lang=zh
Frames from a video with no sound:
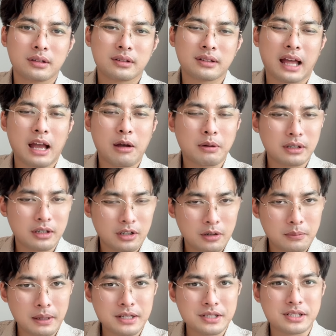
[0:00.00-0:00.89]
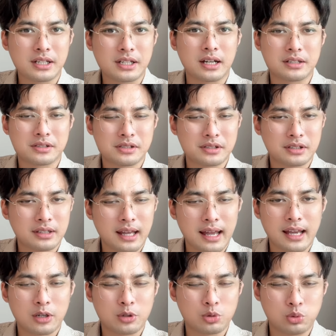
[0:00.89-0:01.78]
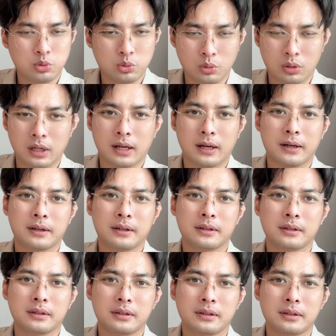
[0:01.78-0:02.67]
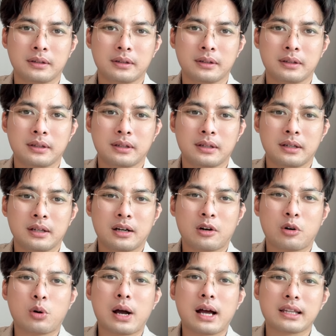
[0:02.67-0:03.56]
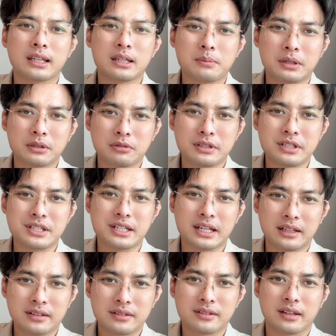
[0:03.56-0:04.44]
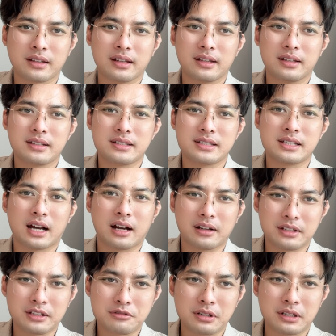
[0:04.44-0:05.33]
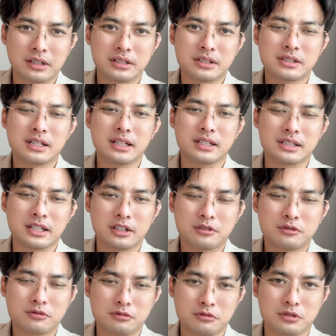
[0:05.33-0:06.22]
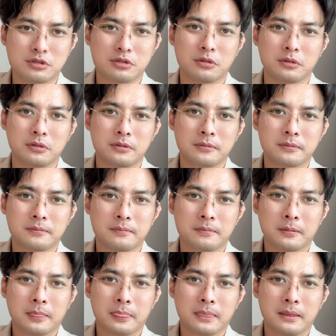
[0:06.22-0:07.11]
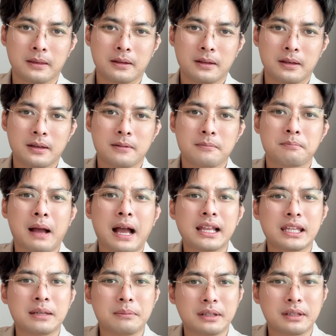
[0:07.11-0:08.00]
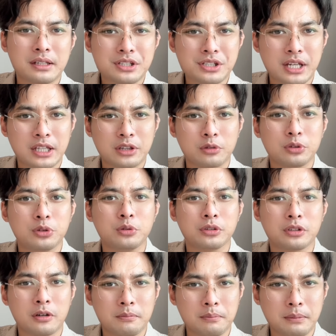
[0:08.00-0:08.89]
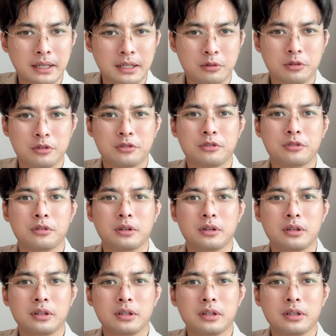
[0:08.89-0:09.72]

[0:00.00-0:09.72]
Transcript: 台湾的老百姓啊，真是太苦了，花那么多银子养一群这些蛀虫，把你们的钱都弄到美国去。